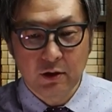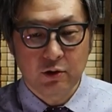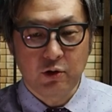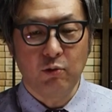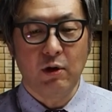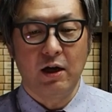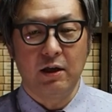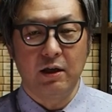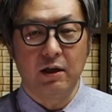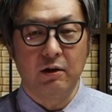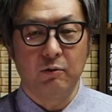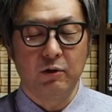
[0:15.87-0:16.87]
今日は、
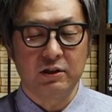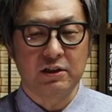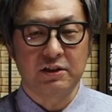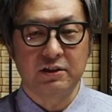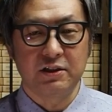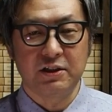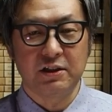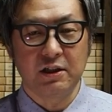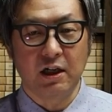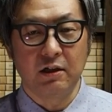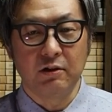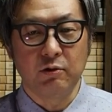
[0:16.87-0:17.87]
えー、私自身
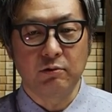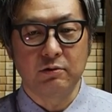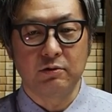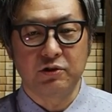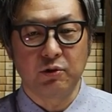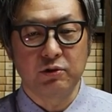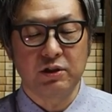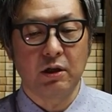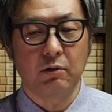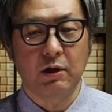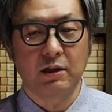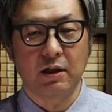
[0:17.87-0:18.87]
がよく消費者
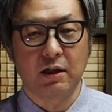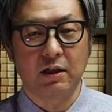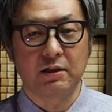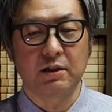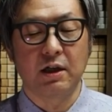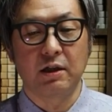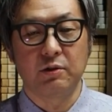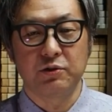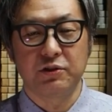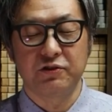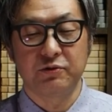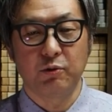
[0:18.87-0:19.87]
の方から聞かれる
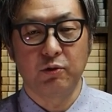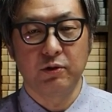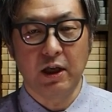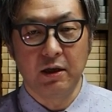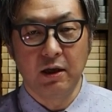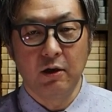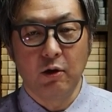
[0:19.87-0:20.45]
質問で